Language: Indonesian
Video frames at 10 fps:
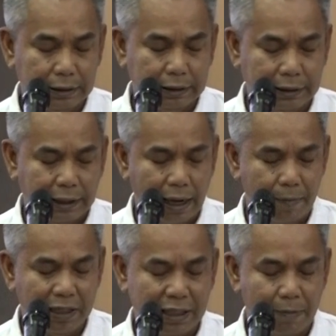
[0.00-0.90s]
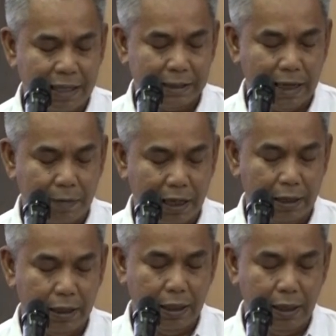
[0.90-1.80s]
secara bersama-sama
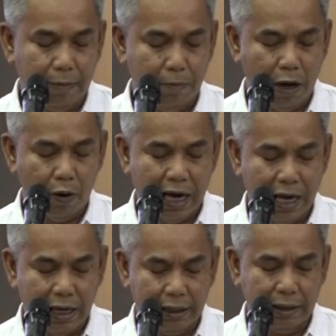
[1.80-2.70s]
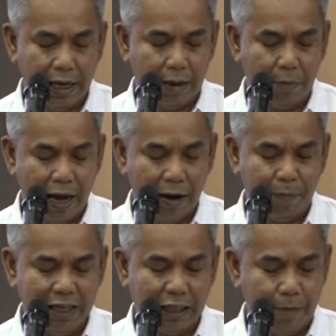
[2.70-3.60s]
bahwa dalam hal
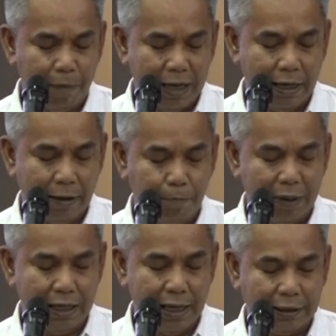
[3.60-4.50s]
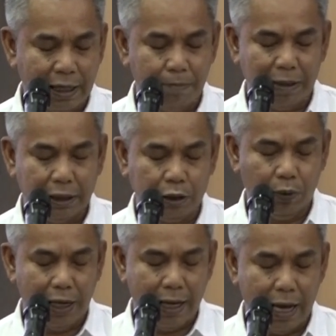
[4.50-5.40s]
penetapan dan penegasan batas
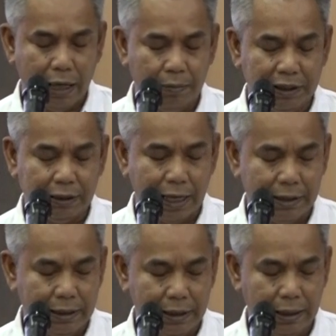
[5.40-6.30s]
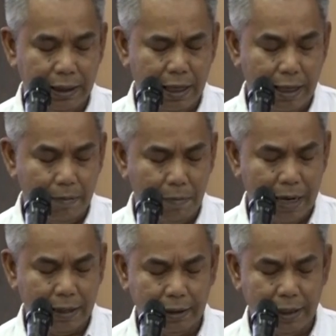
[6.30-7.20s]
wilayah administrasi
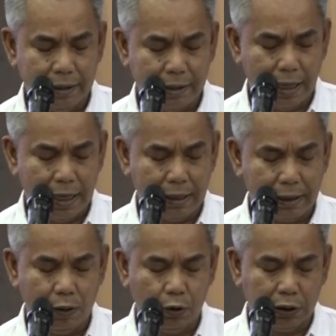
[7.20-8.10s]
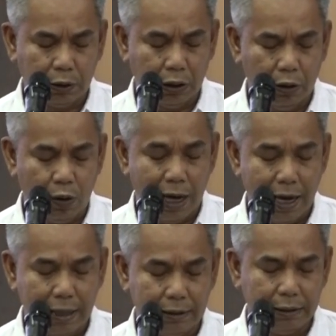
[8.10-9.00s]
baik desa,
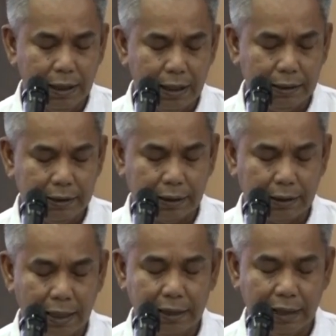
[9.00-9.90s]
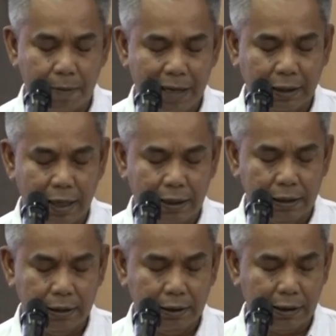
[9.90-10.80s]
kelurahan, serta kecamatan
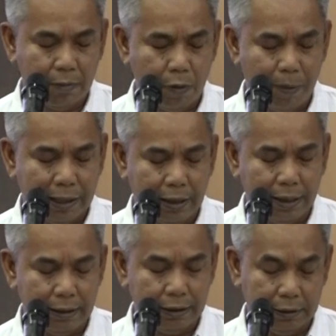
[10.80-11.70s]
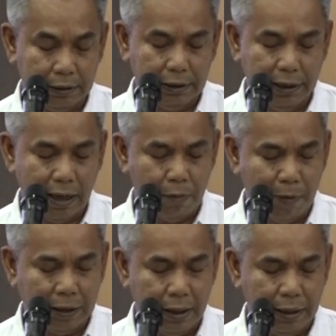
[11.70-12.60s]
kabupaten di
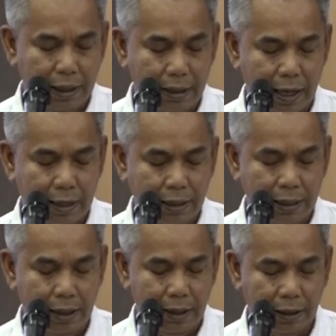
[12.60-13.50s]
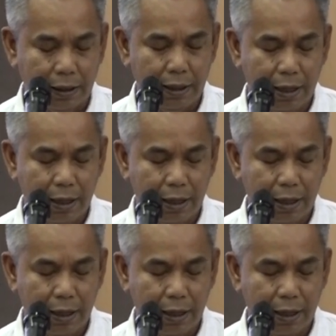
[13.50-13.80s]
Kabupaten Indragiri Hilir